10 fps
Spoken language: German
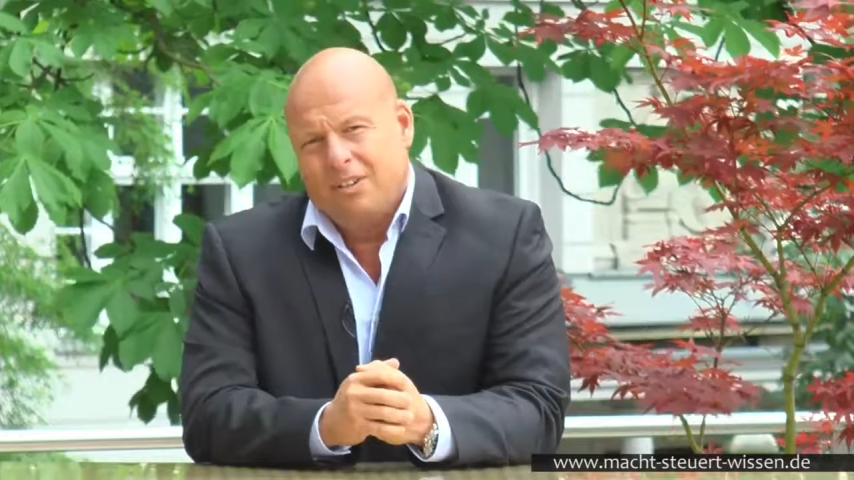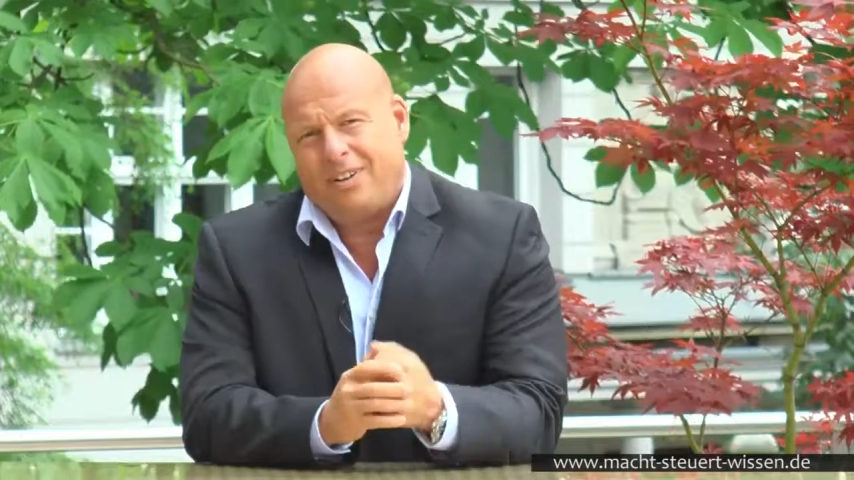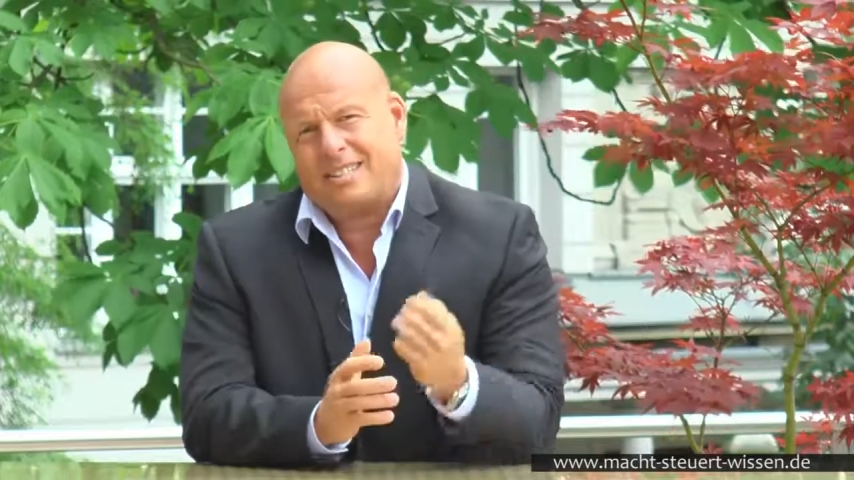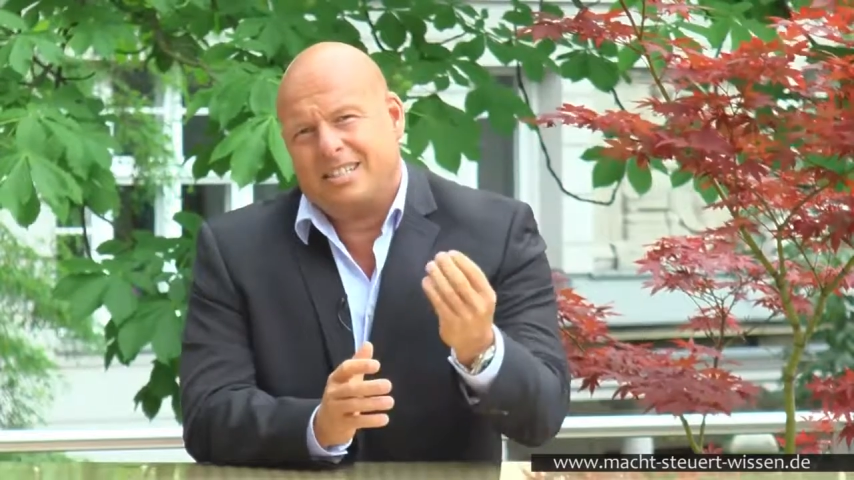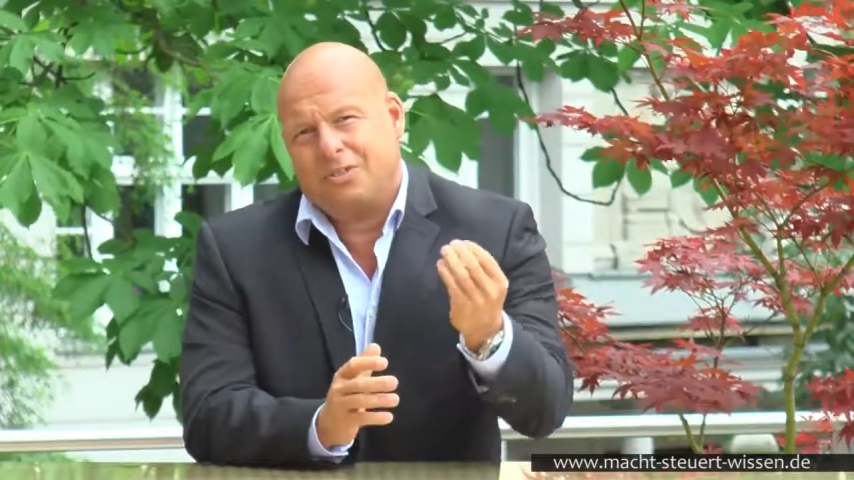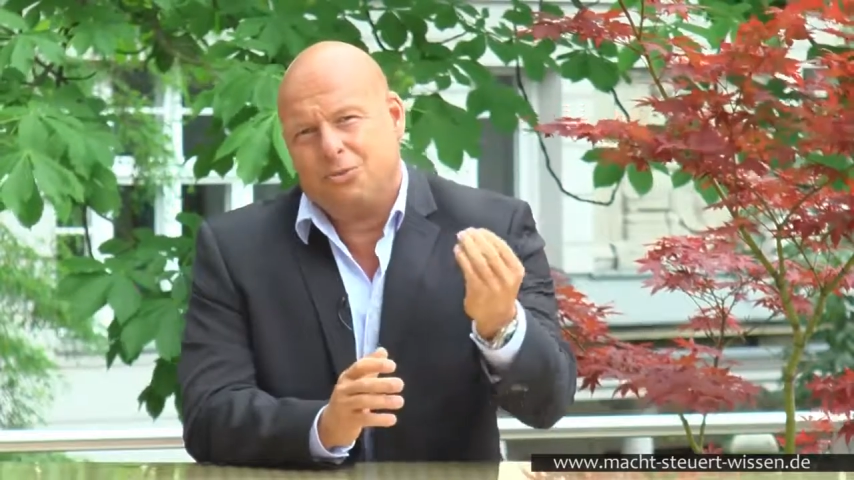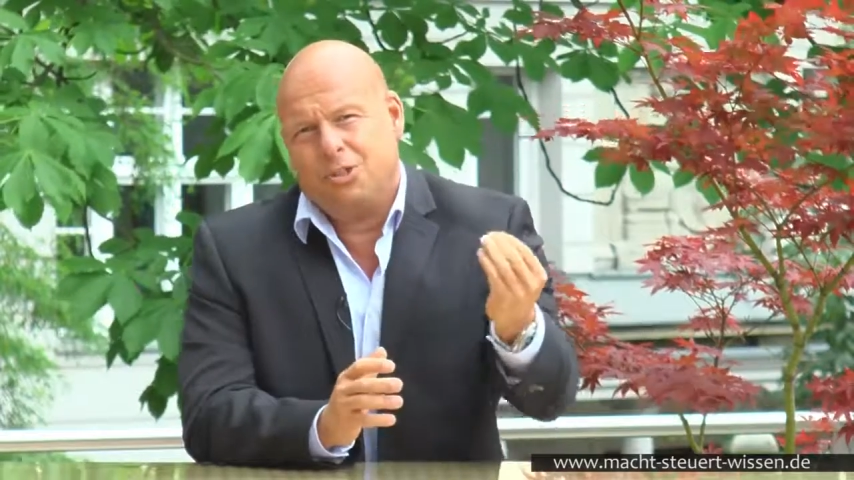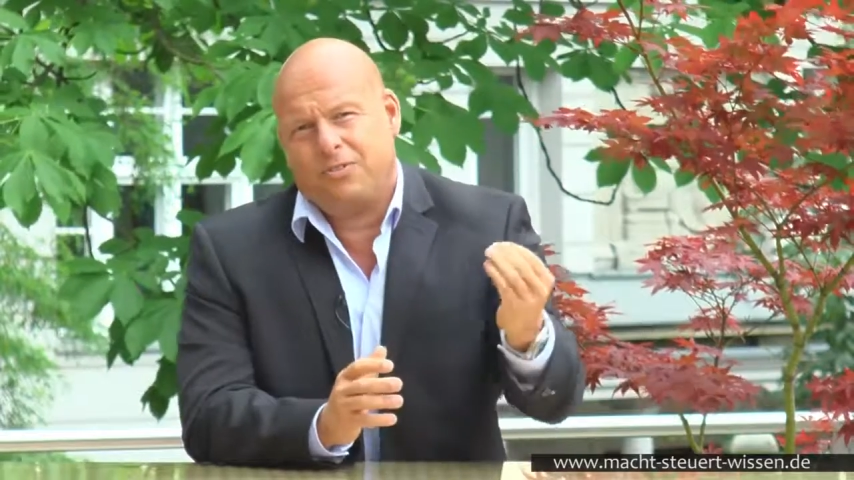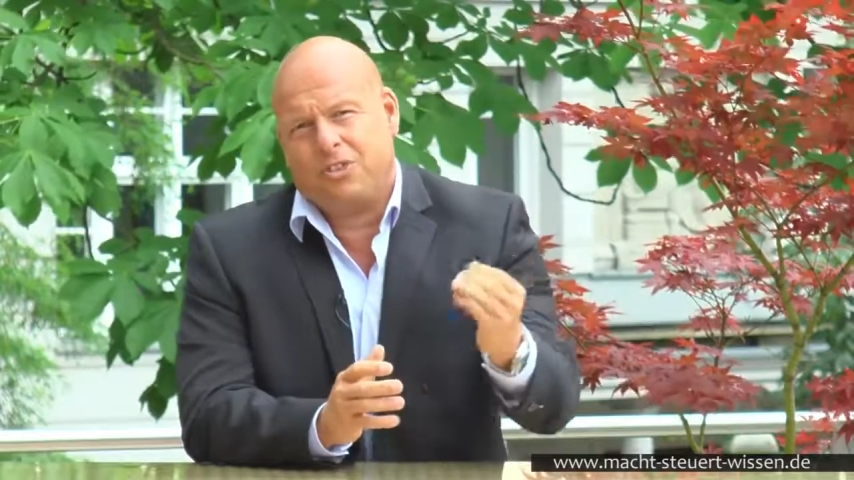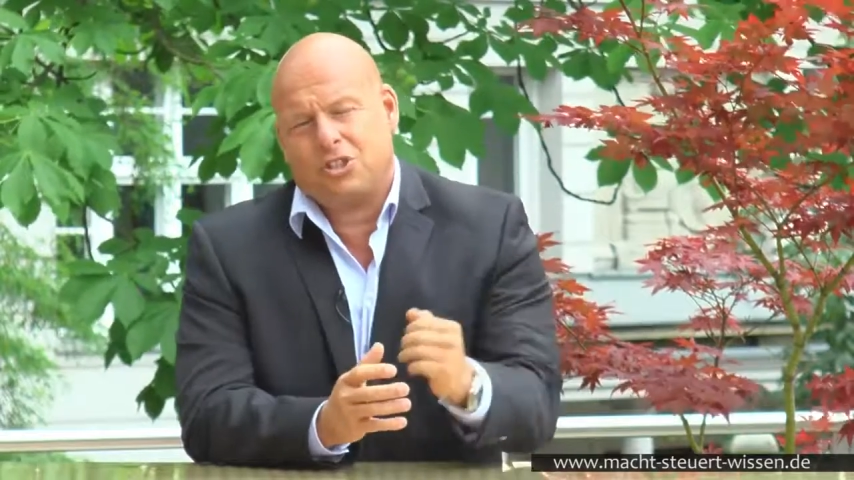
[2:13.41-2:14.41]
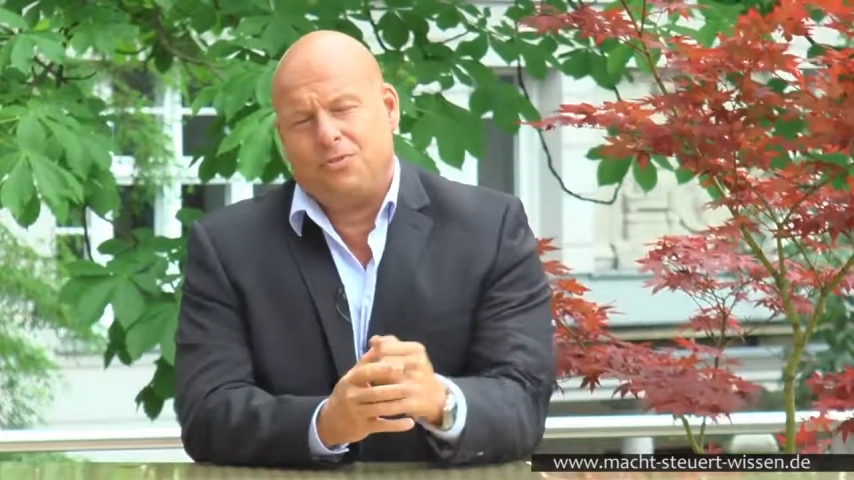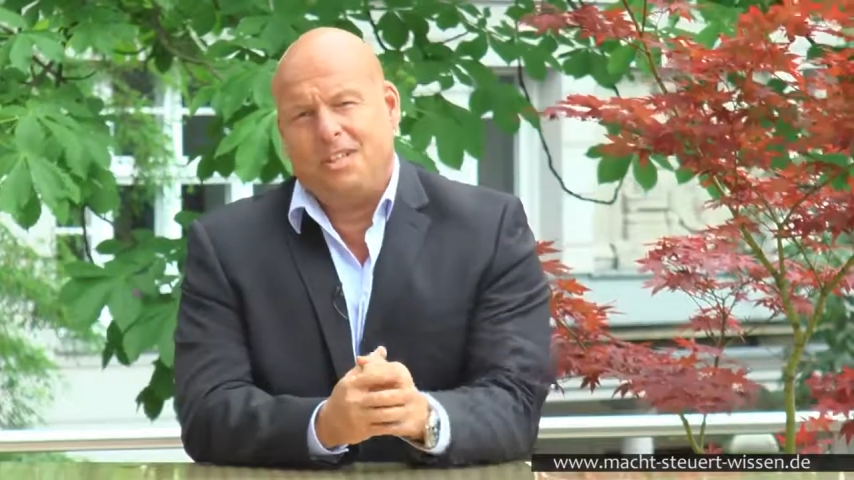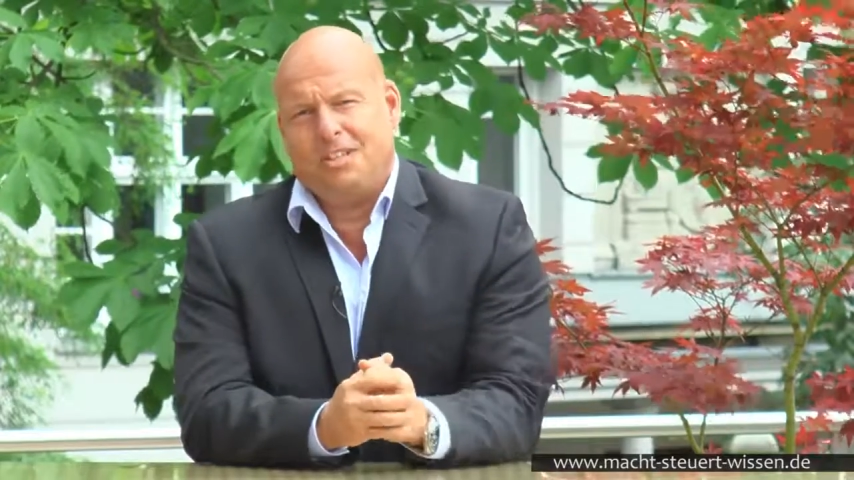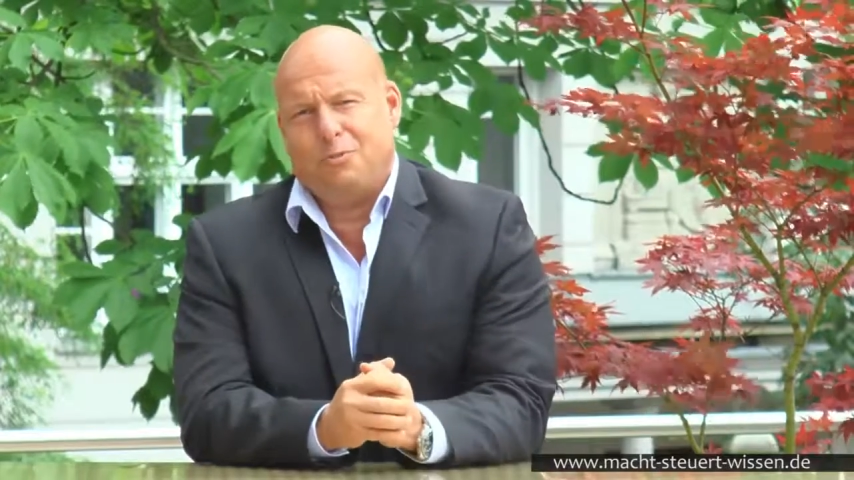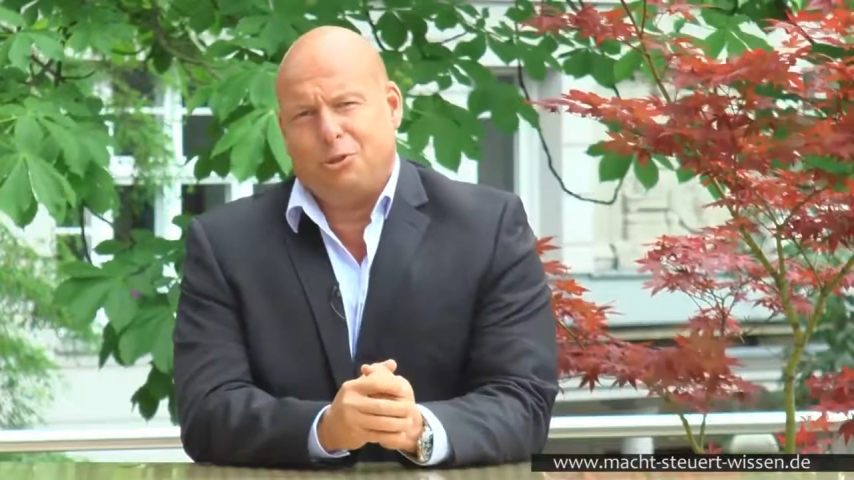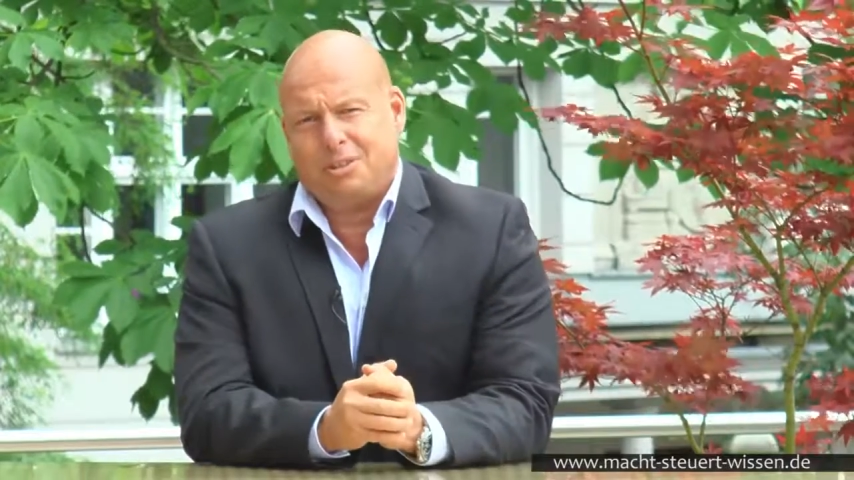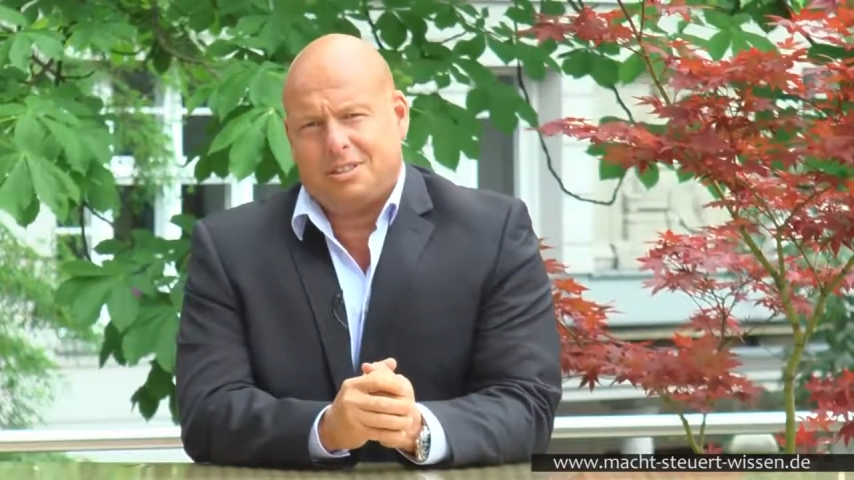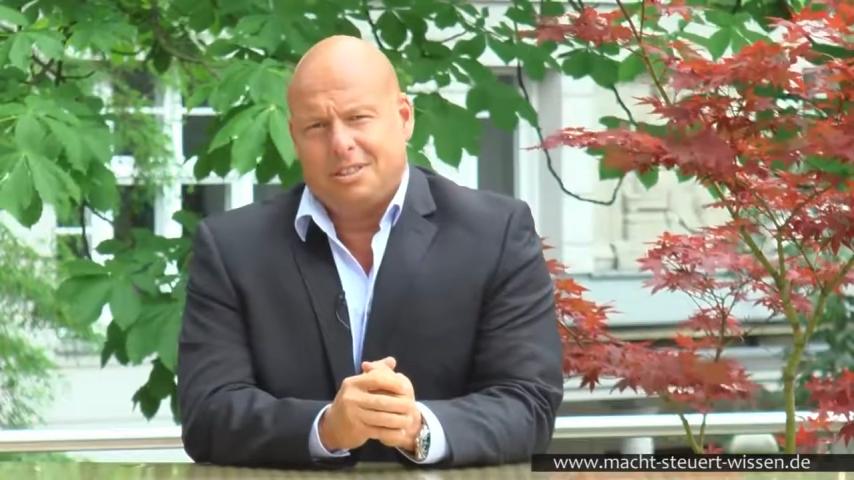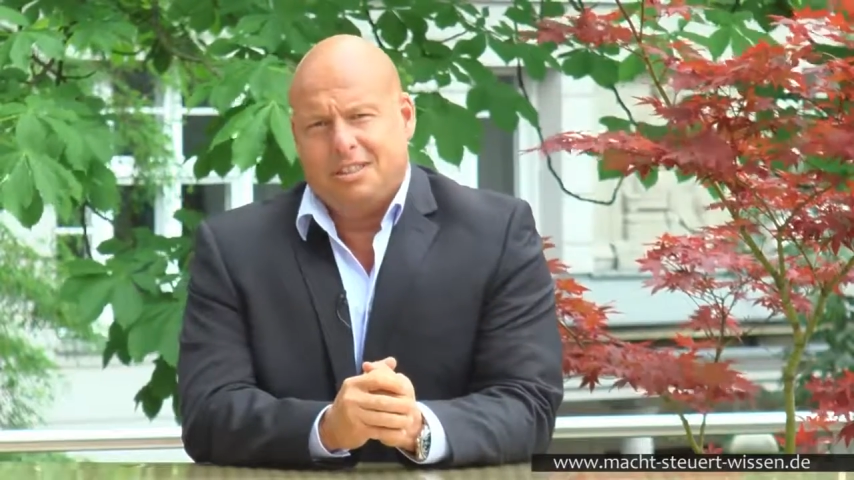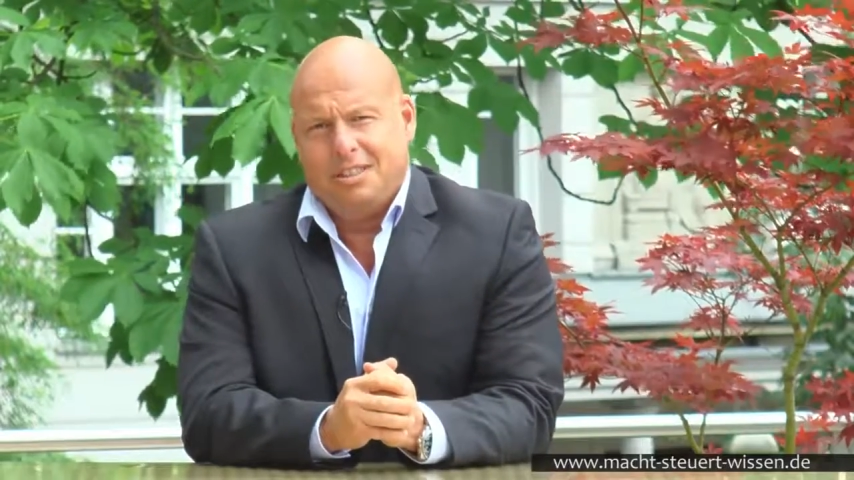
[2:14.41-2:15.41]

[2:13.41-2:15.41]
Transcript: Was natürlich verschwiegen wird